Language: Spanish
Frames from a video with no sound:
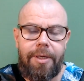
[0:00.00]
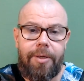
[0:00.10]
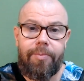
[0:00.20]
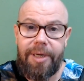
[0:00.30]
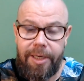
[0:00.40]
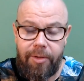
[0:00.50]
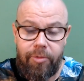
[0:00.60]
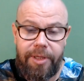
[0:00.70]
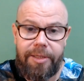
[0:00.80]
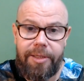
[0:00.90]
Para
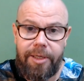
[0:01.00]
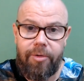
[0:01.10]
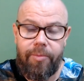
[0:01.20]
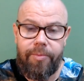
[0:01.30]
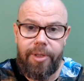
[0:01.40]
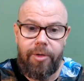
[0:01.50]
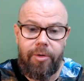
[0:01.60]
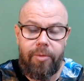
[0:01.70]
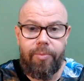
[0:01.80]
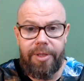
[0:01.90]
contactar
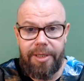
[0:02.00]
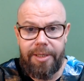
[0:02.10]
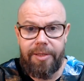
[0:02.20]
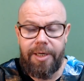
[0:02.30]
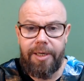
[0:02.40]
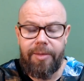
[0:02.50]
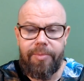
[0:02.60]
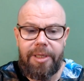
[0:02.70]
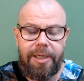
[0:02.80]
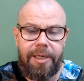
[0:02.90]
conmigo pueden entrar a mi
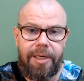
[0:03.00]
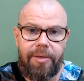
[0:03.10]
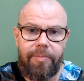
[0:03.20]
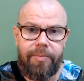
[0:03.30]
canal,